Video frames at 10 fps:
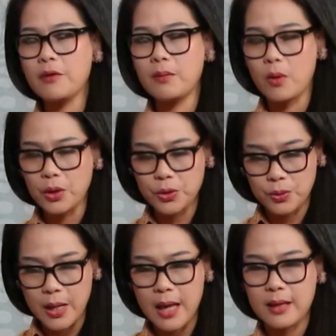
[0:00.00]
về một cái
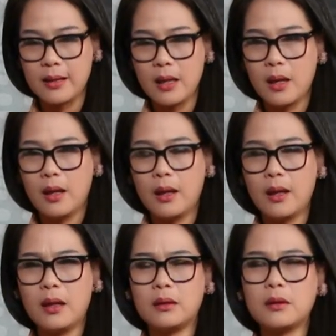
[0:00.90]
chủ đề
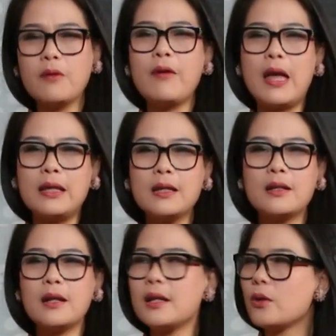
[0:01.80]
à, có vẻ như
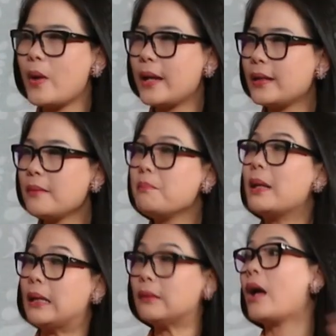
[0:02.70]
nó liên quan đến bệnh